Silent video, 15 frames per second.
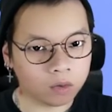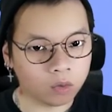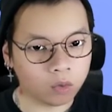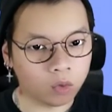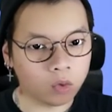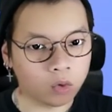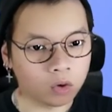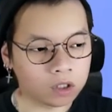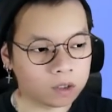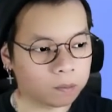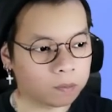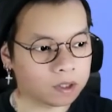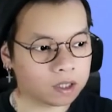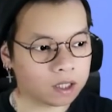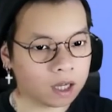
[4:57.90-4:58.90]
Uh, cepat
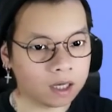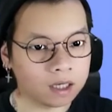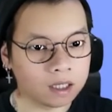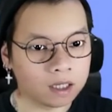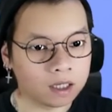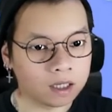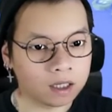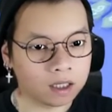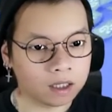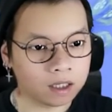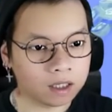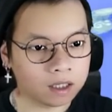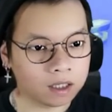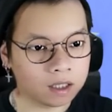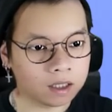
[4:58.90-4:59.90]
sekali.
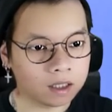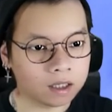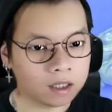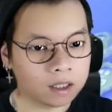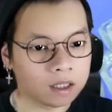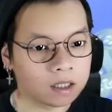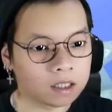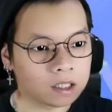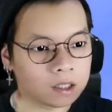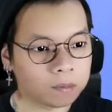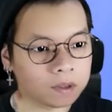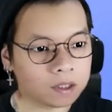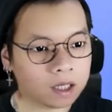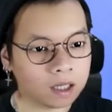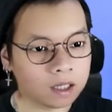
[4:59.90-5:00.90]
Cepat
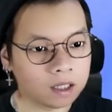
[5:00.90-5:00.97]
sekali.